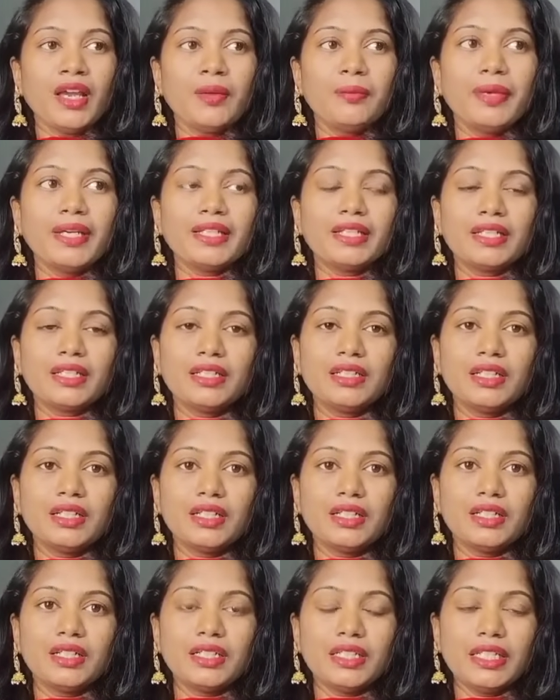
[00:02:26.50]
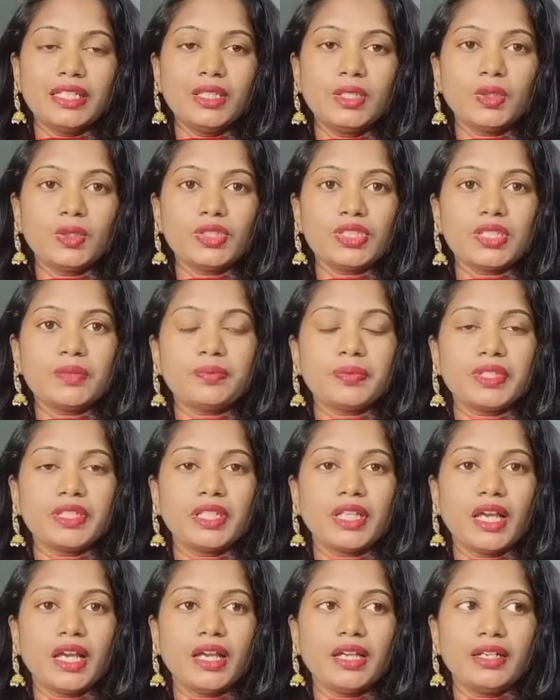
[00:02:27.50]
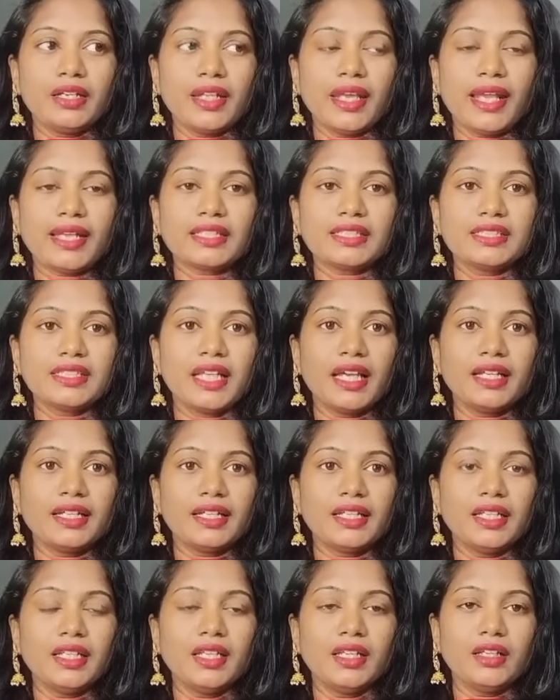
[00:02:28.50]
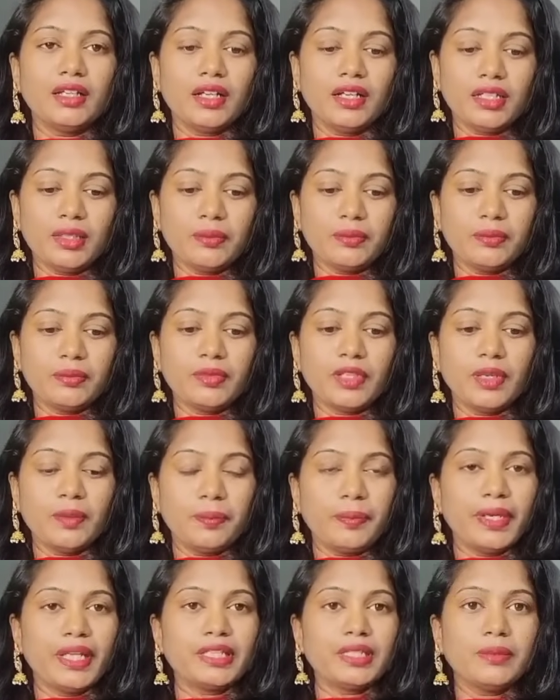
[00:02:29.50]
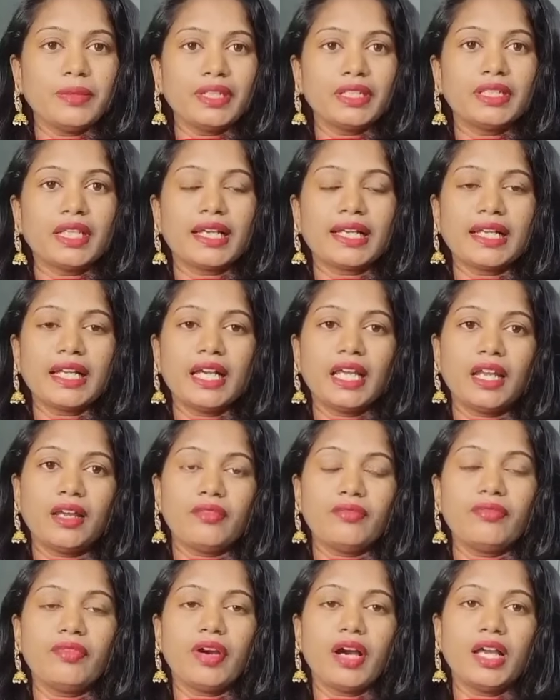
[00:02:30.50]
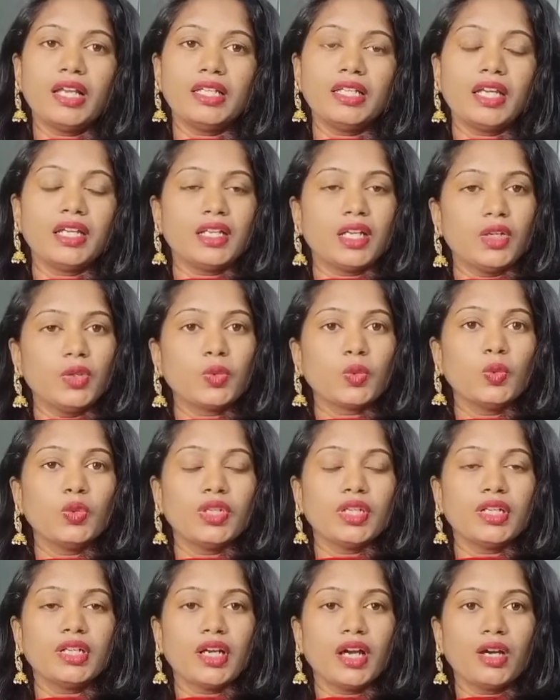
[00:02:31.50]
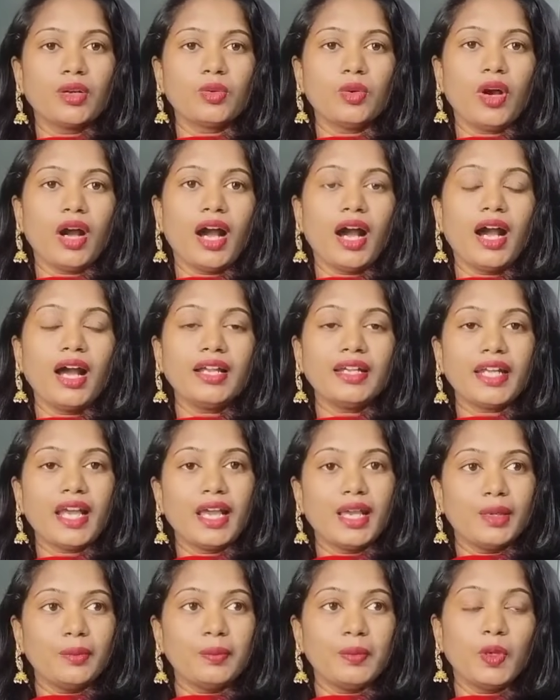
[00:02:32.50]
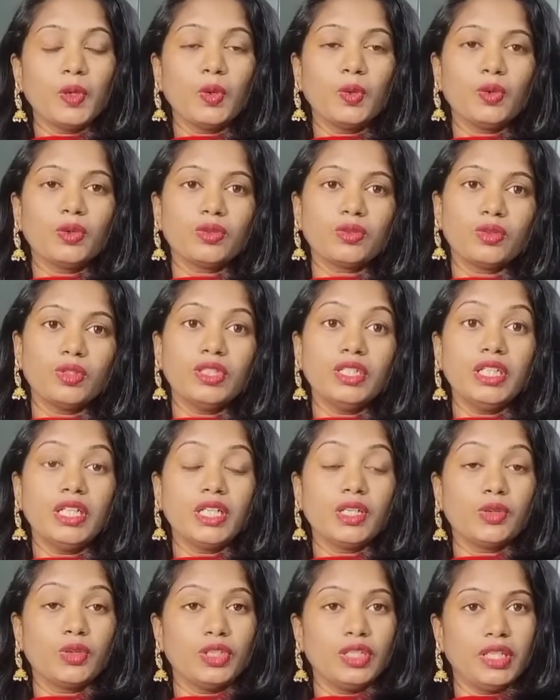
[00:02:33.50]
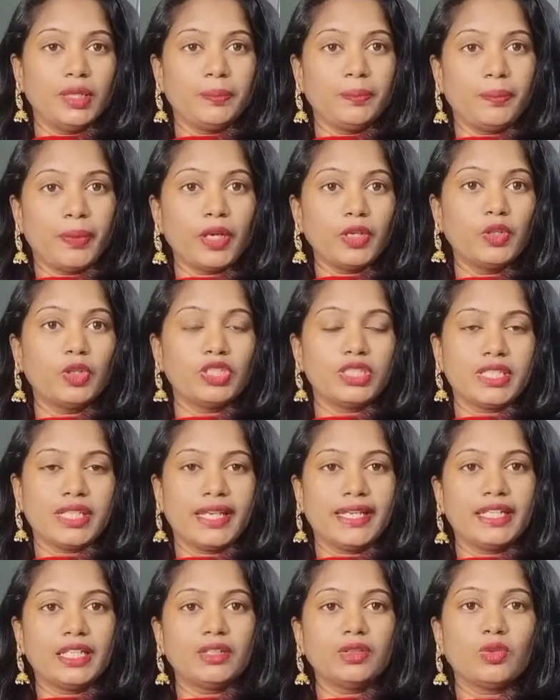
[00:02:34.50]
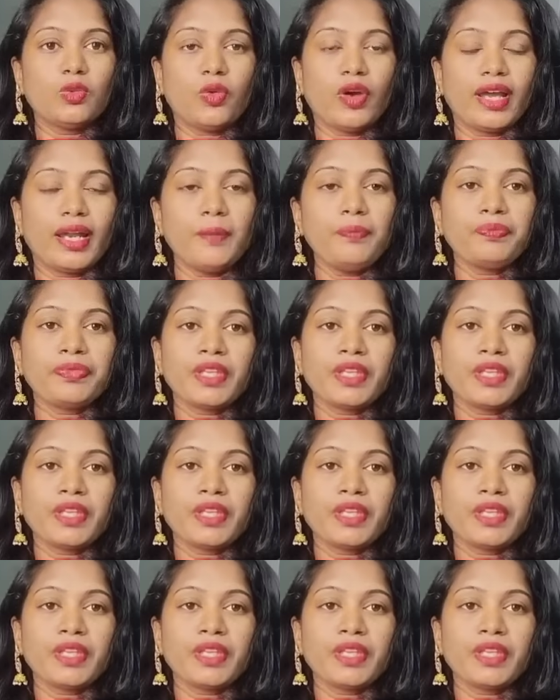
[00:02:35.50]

బట్ uh, ఎందుకు చెప్తున్నా అంటే ఎగ్జాక్ట్లీ అంటే ఎప్పుడైతే మీరు దగ్గర అవ్వాలి అని అనుకుంటున్నారో ఆ టైంలో కొన్ని కొన్ని పనులు చేయటం ద్వారా